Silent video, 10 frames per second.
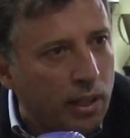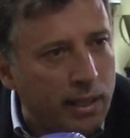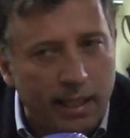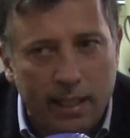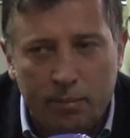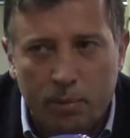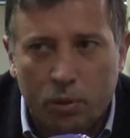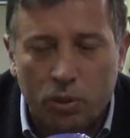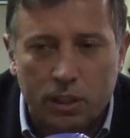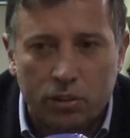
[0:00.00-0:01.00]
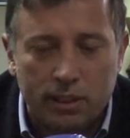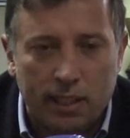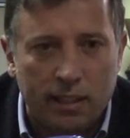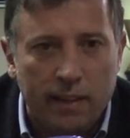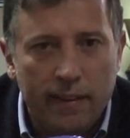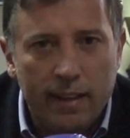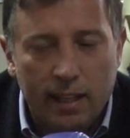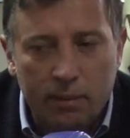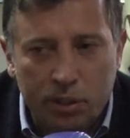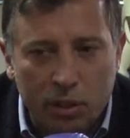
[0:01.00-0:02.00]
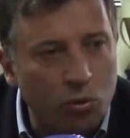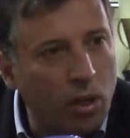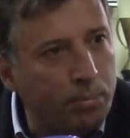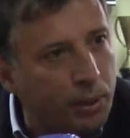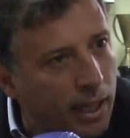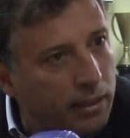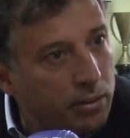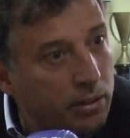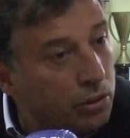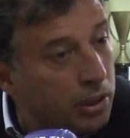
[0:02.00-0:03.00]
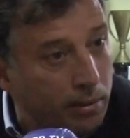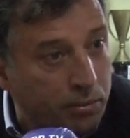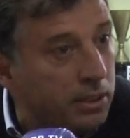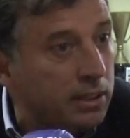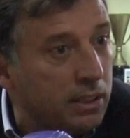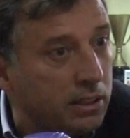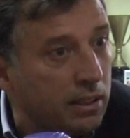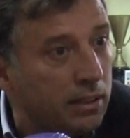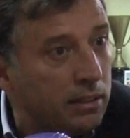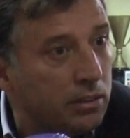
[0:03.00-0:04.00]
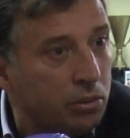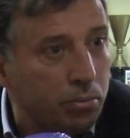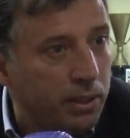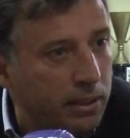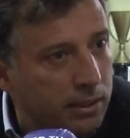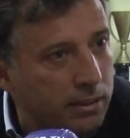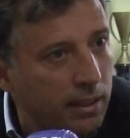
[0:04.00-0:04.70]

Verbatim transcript: É, é, a mesma coisa que nós estar a, a investir num campeonato que não sabemos se existem subidas,